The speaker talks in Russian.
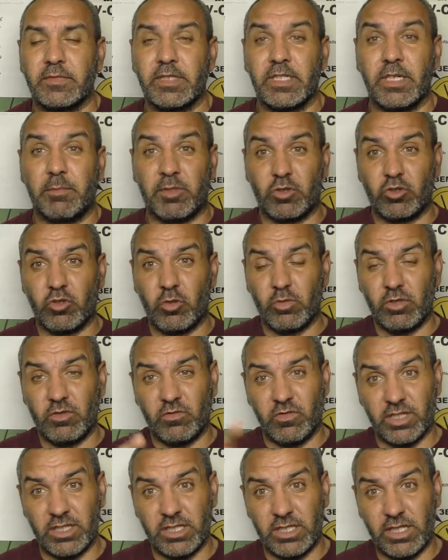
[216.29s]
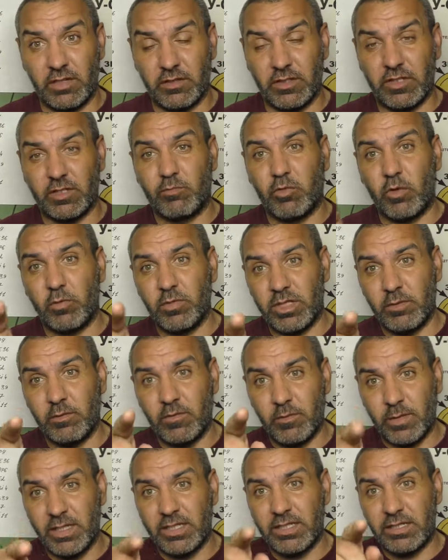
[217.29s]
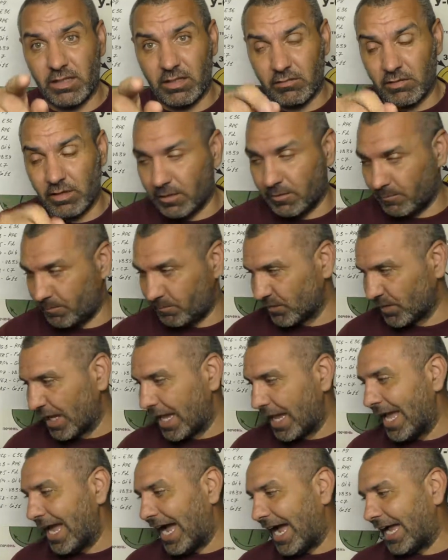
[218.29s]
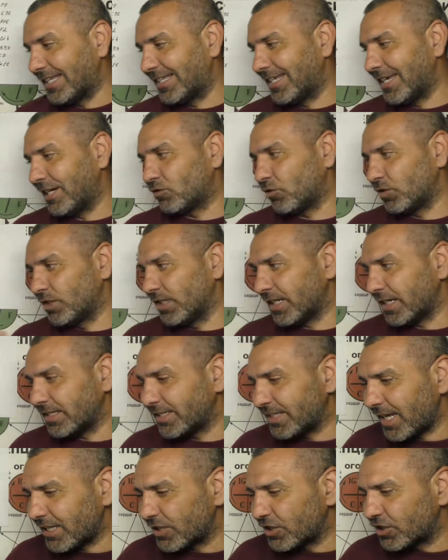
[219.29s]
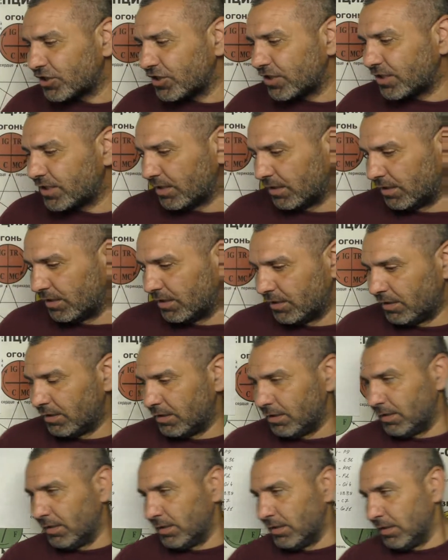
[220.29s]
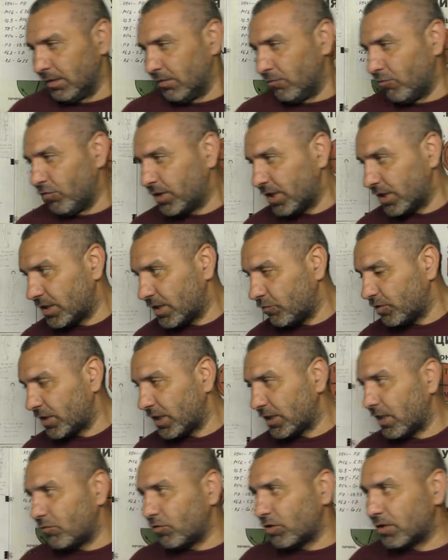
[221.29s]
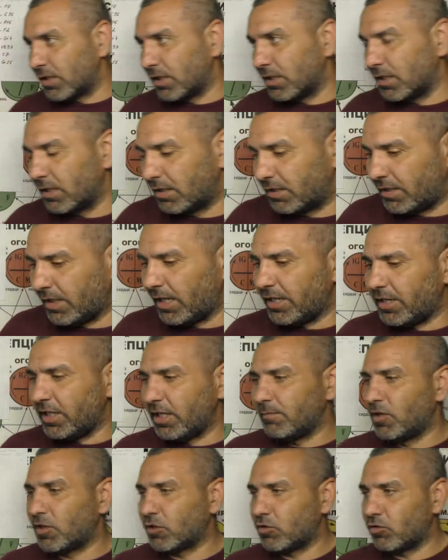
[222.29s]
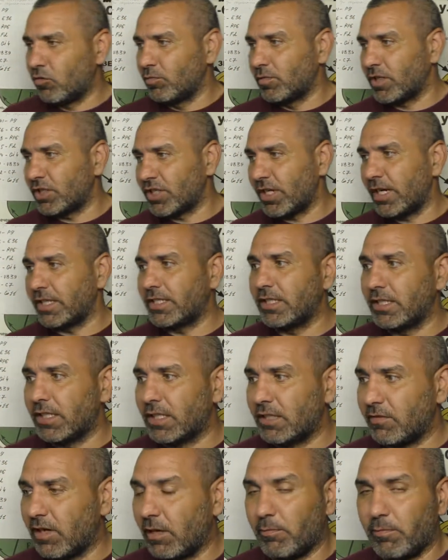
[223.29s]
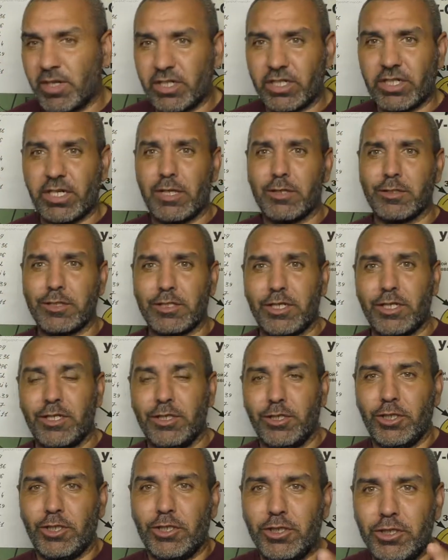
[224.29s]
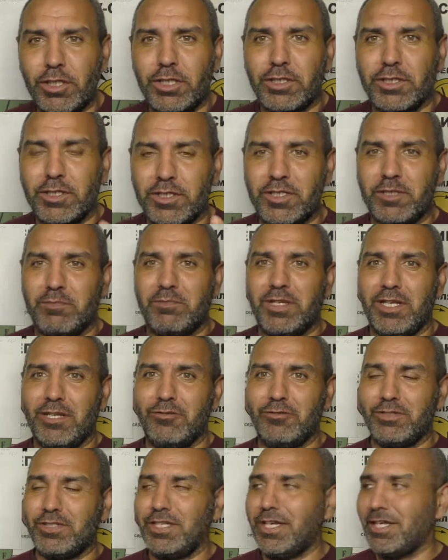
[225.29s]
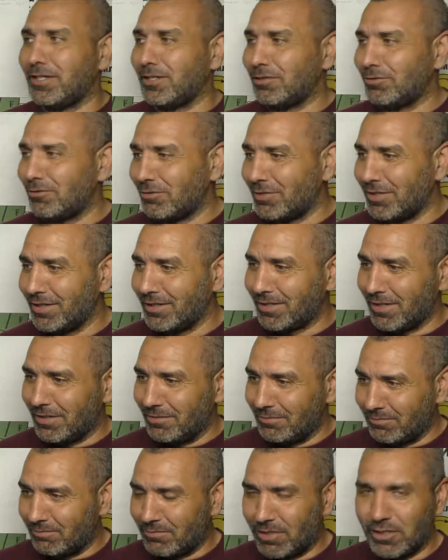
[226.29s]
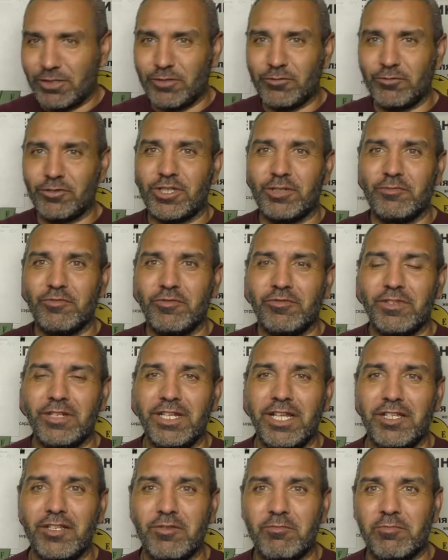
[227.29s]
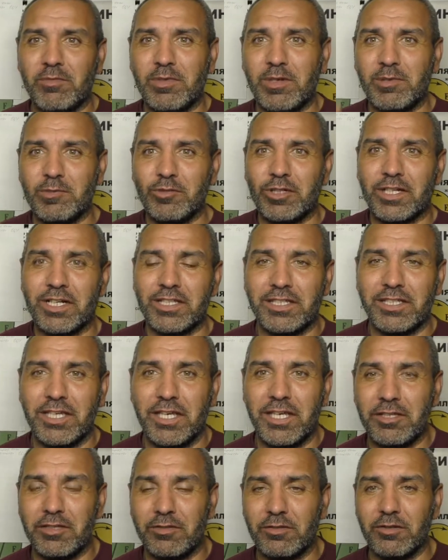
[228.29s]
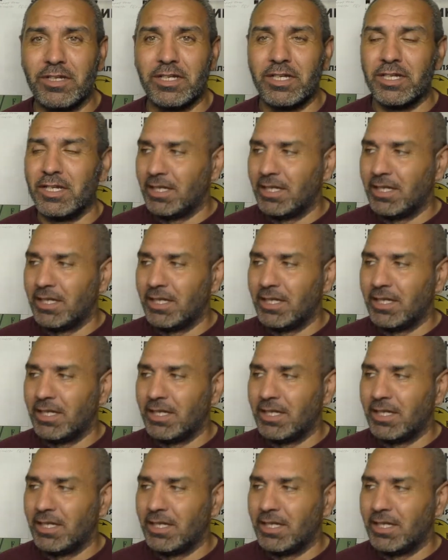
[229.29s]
А потом он выздоровеет. Вспомните мои слова. А те, кто не хотят жить вот, эти, вот этой вот теоремой, что умножайте на 2, пожалуйста, ищите себе людей, которые там по щучьему велению, по моему хотению –